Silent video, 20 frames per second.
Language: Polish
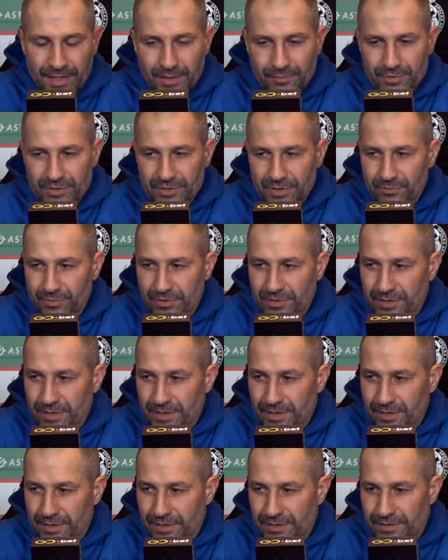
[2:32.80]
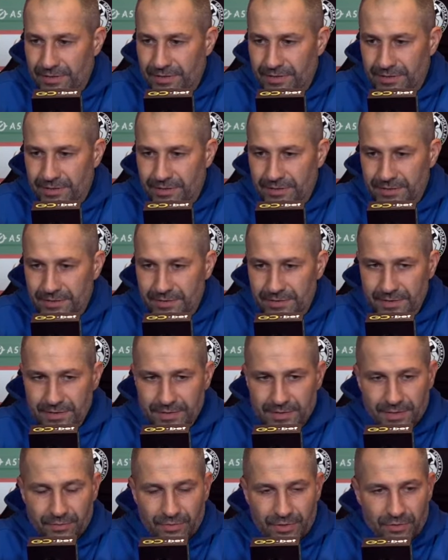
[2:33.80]
przebitej ze
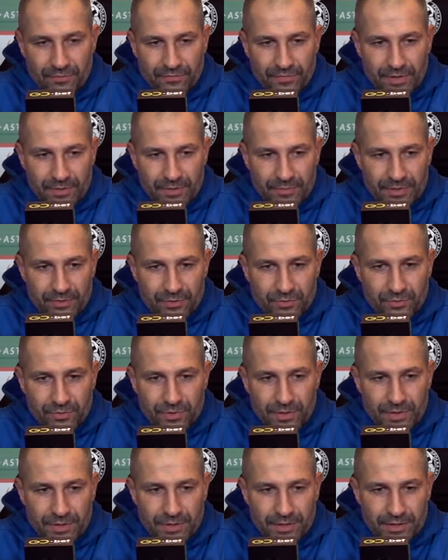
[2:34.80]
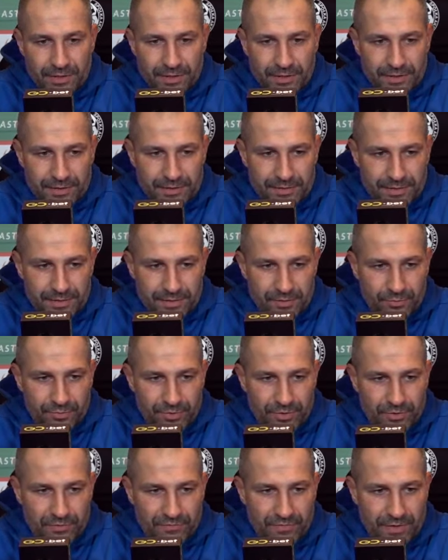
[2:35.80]
stałego fragmentu gry nie
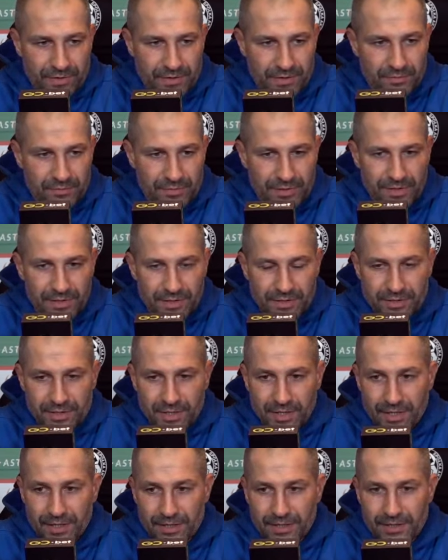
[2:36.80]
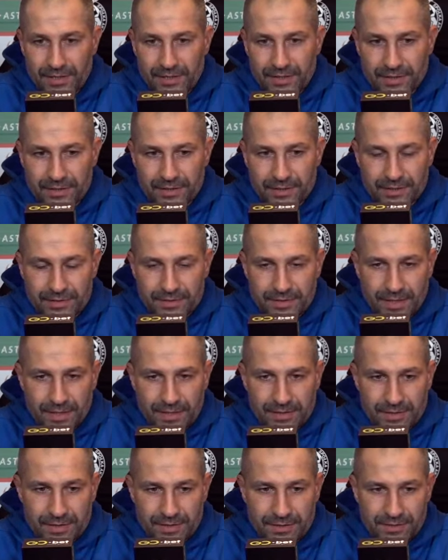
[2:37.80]
dopilnowaliśmy krycia i, i
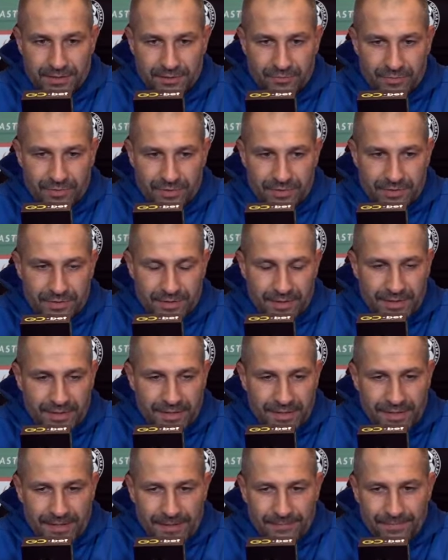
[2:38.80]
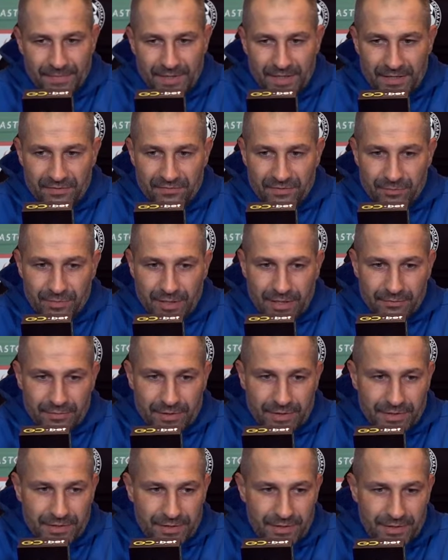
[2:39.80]
tak tracimy te dwie
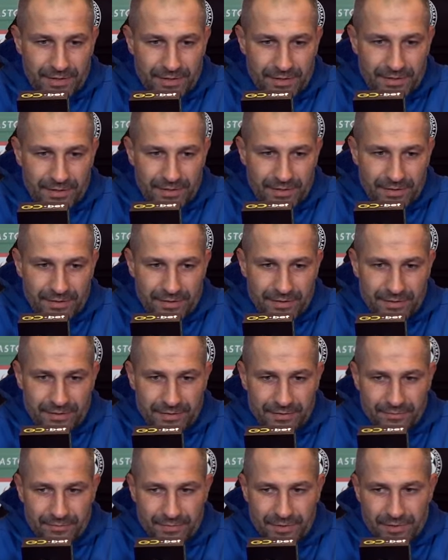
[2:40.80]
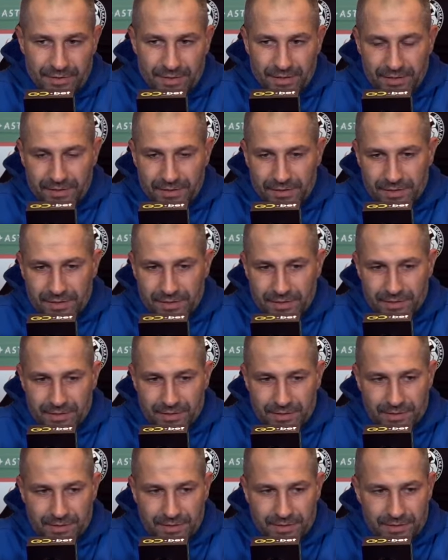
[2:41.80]
bramki. Myślę, że,
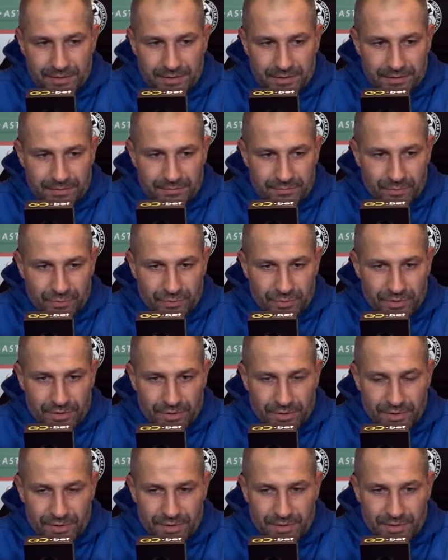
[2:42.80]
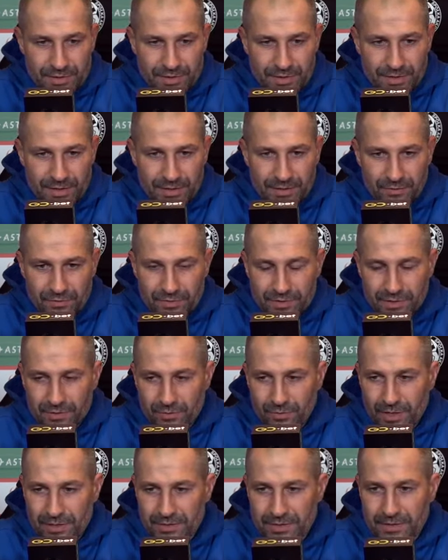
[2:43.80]
że, że może jeszcze jedną
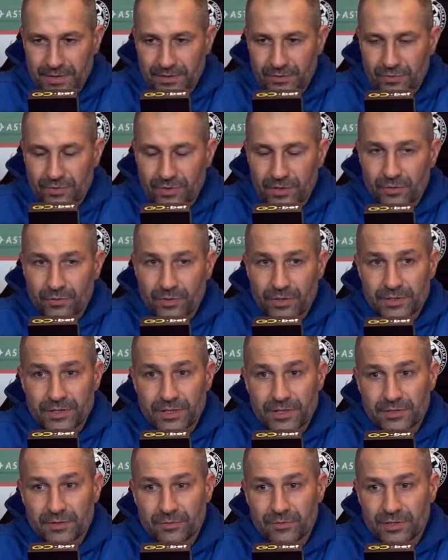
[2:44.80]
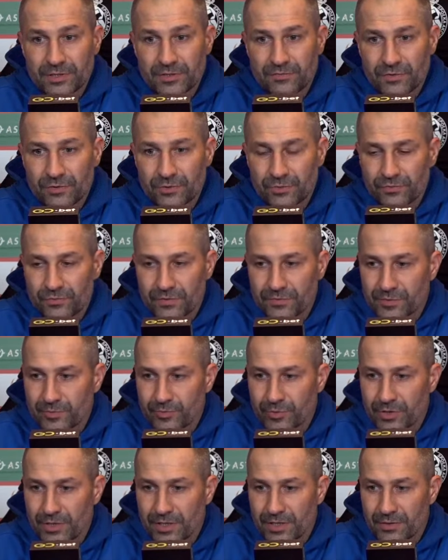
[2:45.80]
sytuację Górnik Łęczna sobie stworzył w tym
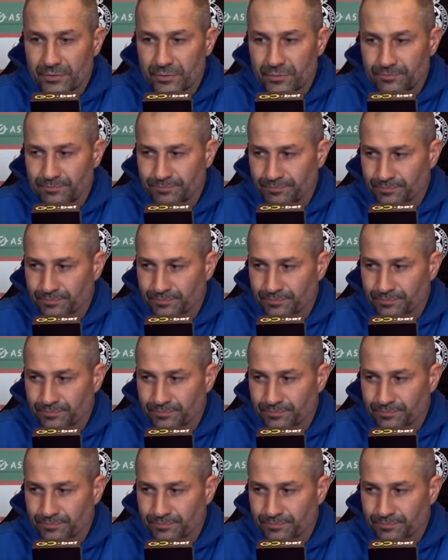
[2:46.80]
spotkaniu.